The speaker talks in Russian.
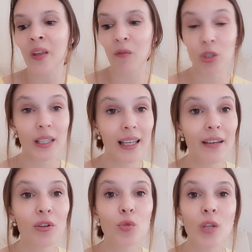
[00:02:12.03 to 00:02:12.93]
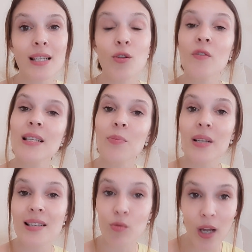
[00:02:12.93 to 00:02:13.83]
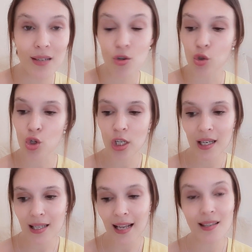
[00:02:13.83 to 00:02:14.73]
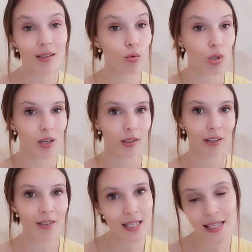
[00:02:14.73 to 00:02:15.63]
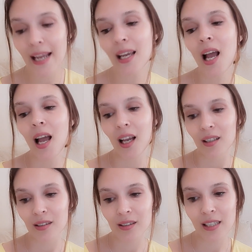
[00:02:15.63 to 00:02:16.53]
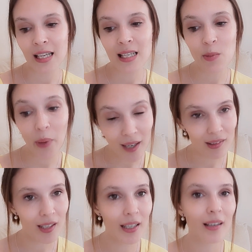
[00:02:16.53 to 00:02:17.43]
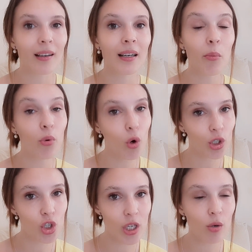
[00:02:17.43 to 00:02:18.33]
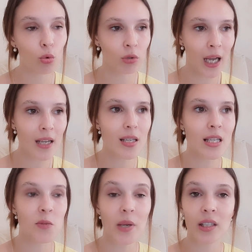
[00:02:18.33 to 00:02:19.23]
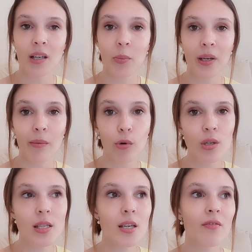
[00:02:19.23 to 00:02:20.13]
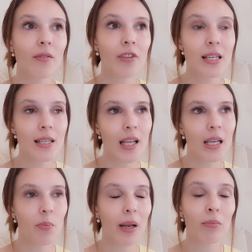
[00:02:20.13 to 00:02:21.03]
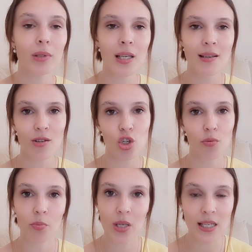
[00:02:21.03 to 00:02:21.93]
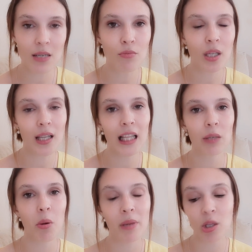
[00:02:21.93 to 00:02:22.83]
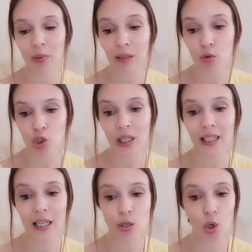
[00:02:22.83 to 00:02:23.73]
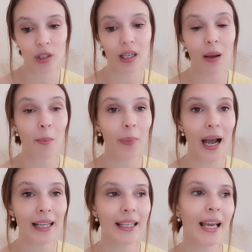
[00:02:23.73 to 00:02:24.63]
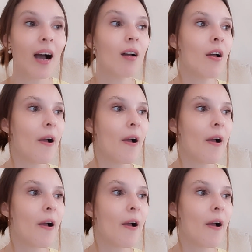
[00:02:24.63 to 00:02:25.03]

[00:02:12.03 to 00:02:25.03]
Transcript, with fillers: Вот такие вот у нас новости про ситуацию. Что же касается других новостей, э, инспекторы рабочие у нас, инспекторы по работе выслали прям тысячи писем на данный момент, потому что грядет компания